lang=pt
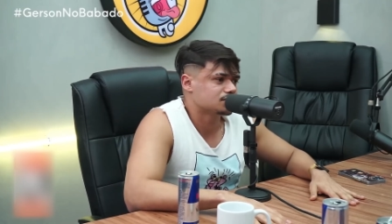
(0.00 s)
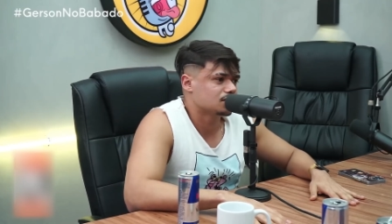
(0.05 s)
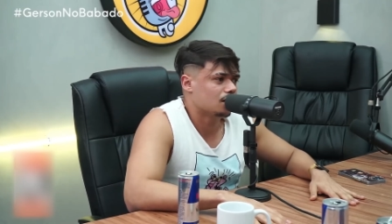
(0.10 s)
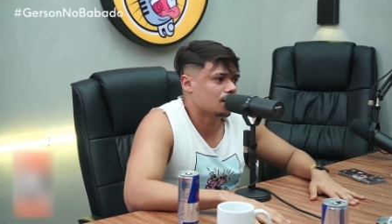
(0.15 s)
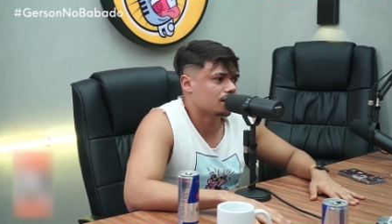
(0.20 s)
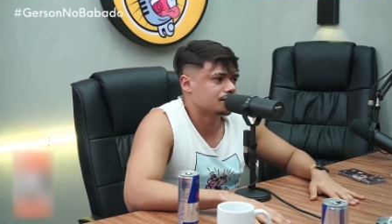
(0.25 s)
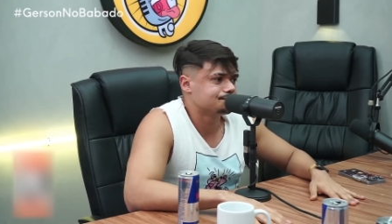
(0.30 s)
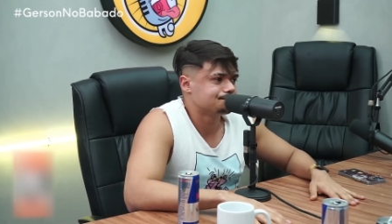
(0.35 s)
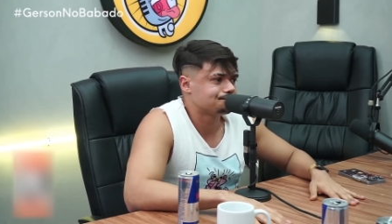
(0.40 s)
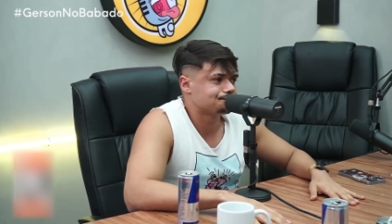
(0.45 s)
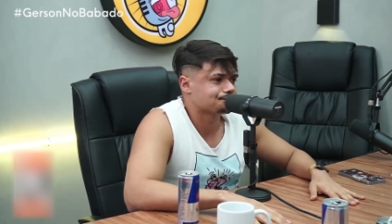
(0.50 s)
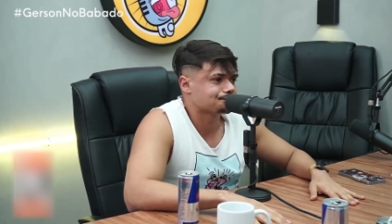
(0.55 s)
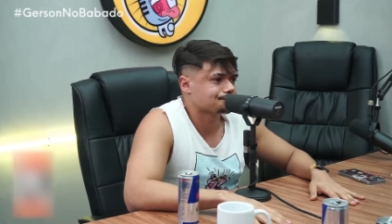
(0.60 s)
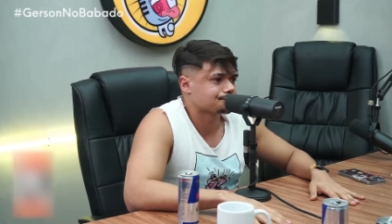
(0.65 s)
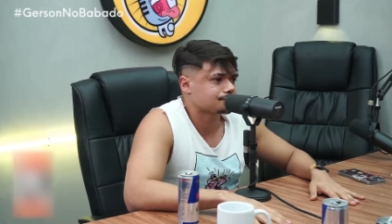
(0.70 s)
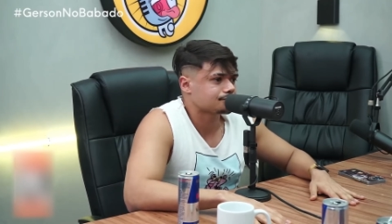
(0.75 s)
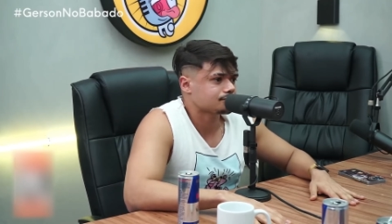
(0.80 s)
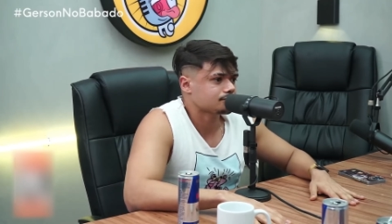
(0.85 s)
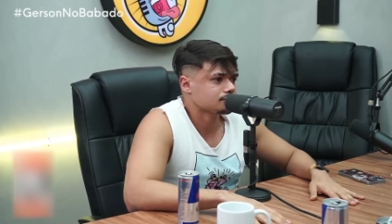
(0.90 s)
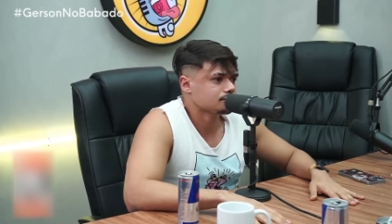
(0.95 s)
Ó,
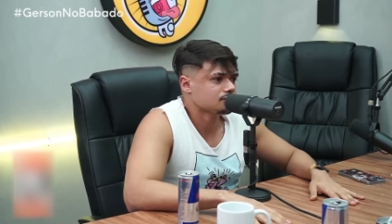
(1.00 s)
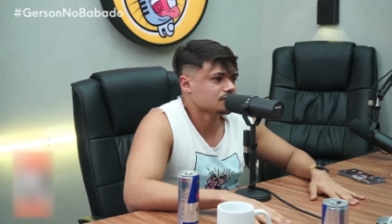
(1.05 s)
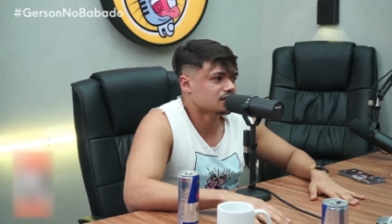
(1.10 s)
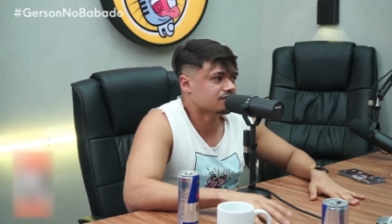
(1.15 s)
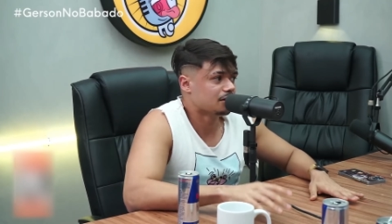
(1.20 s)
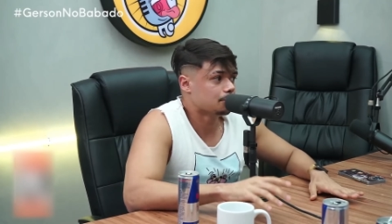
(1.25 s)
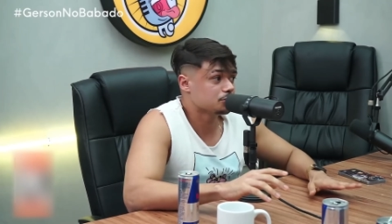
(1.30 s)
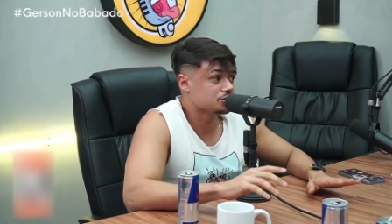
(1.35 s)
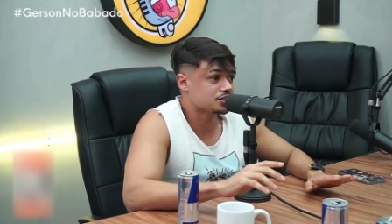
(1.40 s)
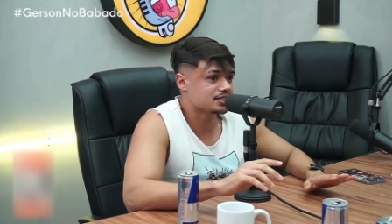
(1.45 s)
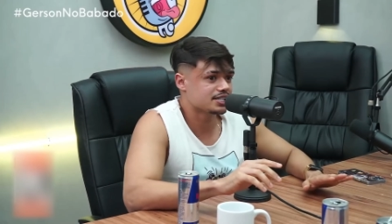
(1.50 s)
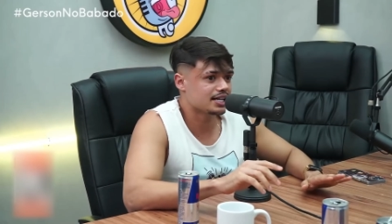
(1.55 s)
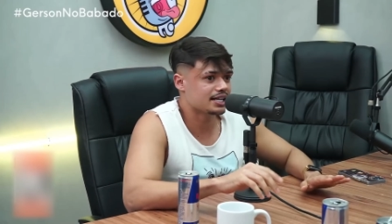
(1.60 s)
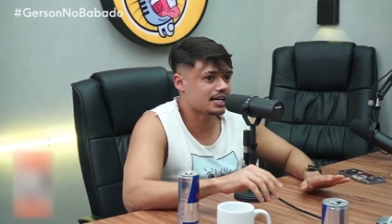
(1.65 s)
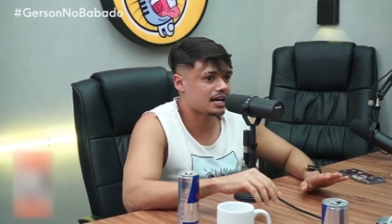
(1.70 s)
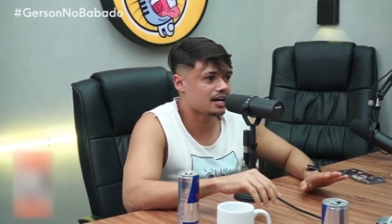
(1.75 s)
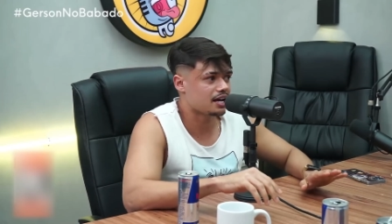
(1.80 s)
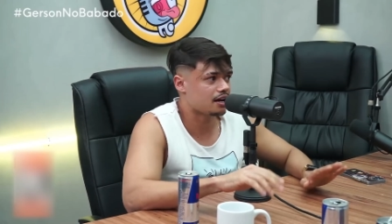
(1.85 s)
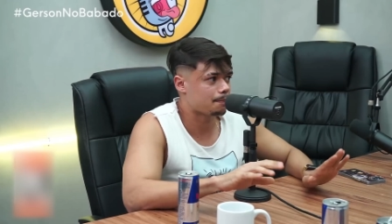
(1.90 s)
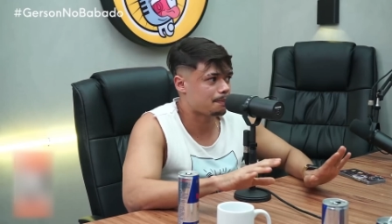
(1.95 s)
vamos dizer
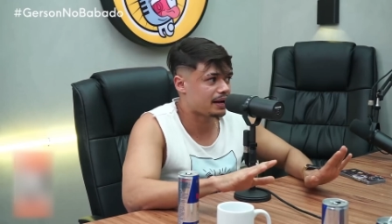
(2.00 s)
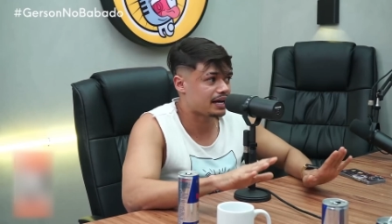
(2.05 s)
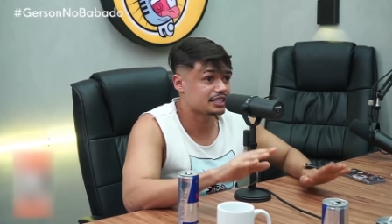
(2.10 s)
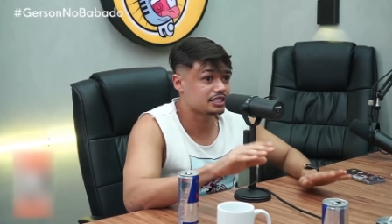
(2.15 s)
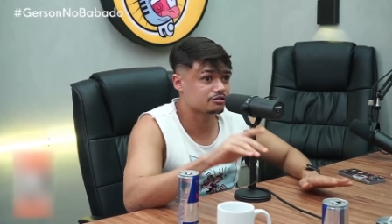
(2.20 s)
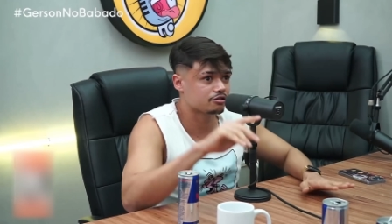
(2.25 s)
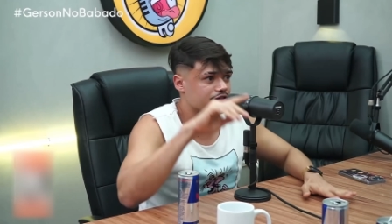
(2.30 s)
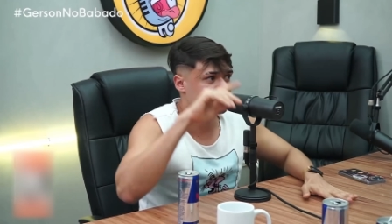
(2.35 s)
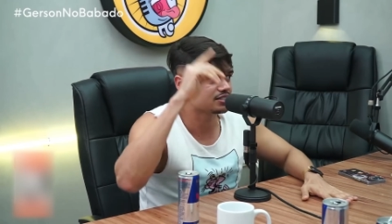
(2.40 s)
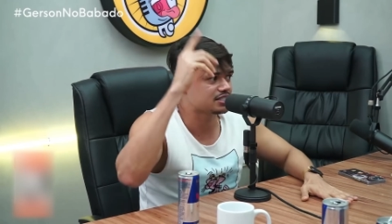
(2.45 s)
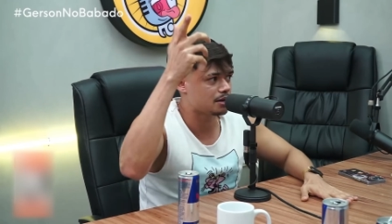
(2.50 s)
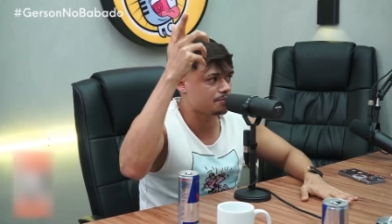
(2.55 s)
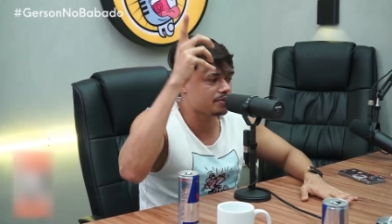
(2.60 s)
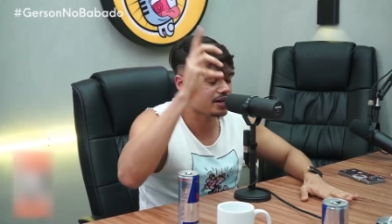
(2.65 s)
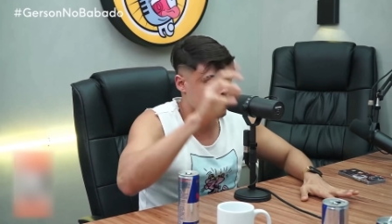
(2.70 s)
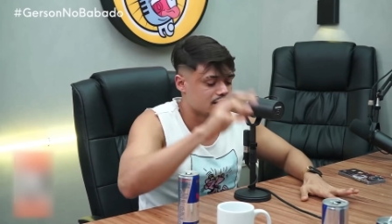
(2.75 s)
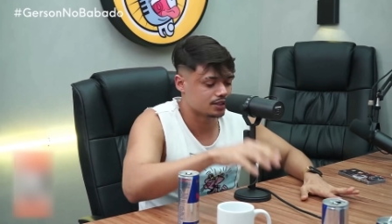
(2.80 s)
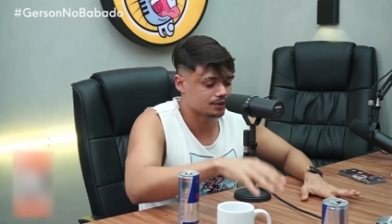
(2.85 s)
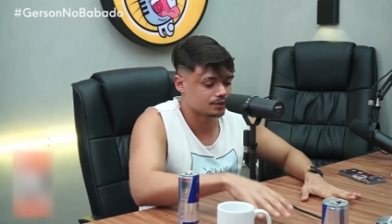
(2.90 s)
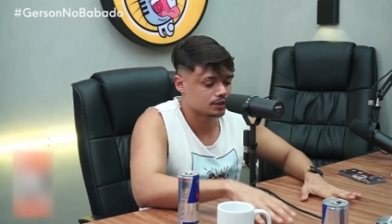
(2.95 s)
que é a pegadinha eu vou fazer
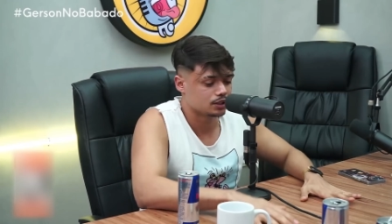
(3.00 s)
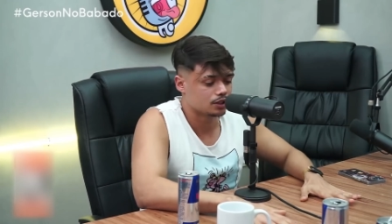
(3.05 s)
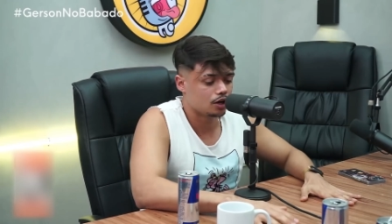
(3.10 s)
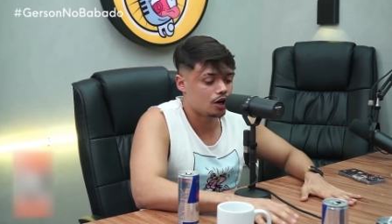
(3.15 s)
amanhã.